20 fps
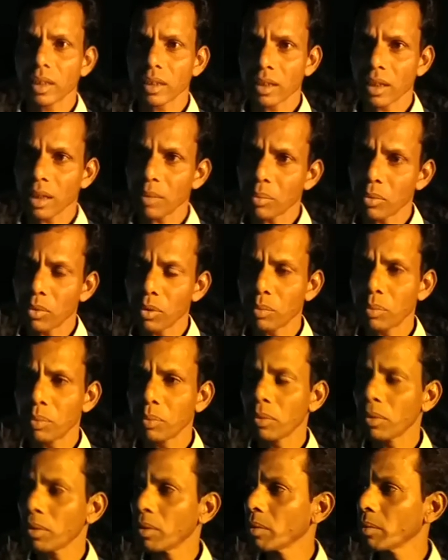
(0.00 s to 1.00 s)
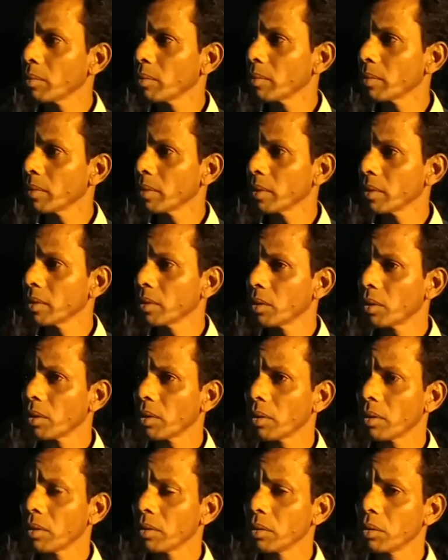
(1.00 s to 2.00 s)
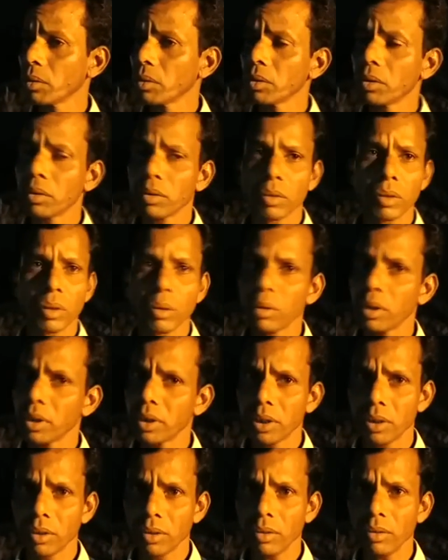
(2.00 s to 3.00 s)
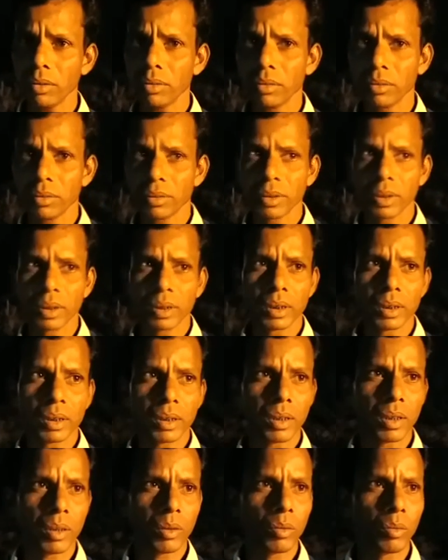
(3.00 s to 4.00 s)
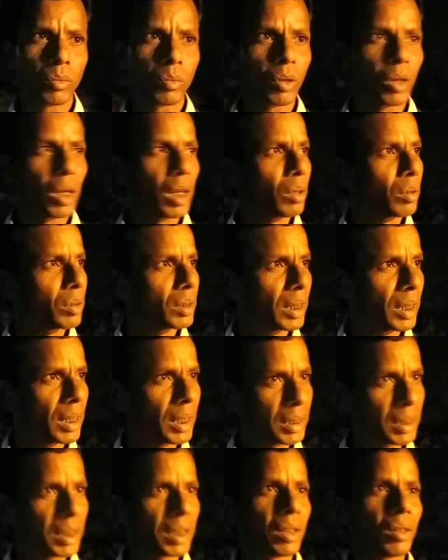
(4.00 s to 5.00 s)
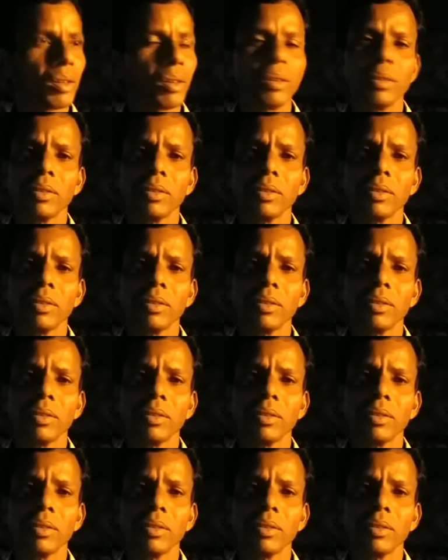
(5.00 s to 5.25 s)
সাপখো পুরো ঝড় জঙ্গল হয়েছিল খুব ভয়ানক জায়গায় ছিল